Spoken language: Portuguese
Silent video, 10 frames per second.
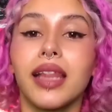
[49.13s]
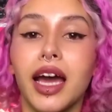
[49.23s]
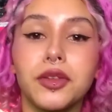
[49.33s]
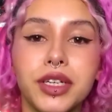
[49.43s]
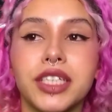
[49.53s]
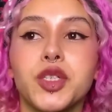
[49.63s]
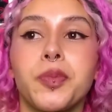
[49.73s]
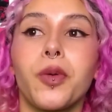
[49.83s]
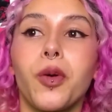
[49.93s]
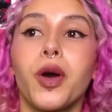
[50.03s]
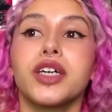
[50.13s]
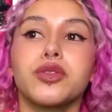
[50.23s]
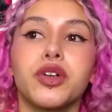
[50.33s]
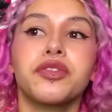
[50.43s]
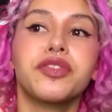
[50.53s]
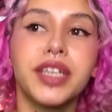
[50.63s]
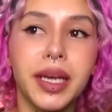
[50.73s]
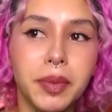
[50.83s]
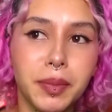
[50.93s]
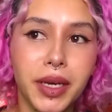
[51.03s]
Claro que, tipo, quando eu
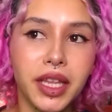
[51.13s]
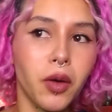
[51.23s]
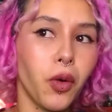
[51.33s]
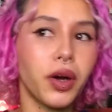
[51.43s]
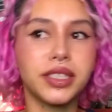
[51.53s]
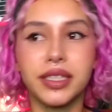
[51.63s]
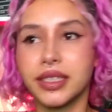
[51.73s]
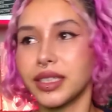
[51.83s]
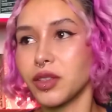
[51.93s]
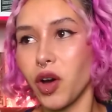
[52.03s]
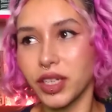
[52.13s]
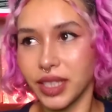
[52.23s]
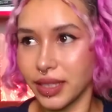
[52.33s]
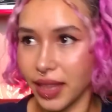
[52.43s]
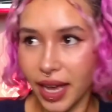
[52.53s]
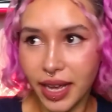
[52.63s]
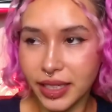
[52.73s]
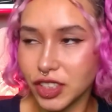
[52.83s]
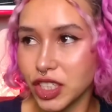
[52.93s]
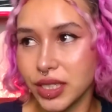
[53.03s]
vi a primeira coisa assim, nossa,
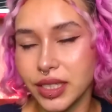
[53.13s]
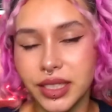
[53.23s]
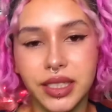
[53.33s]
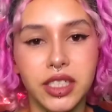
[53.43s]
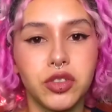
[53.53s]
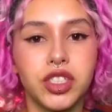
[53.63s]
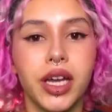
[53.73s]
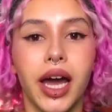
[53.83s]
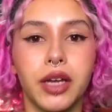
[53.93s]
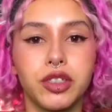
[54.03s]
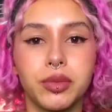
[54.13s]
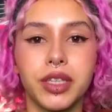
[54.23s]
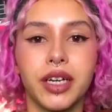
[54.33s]
trailer, teaserzinho de Raio Último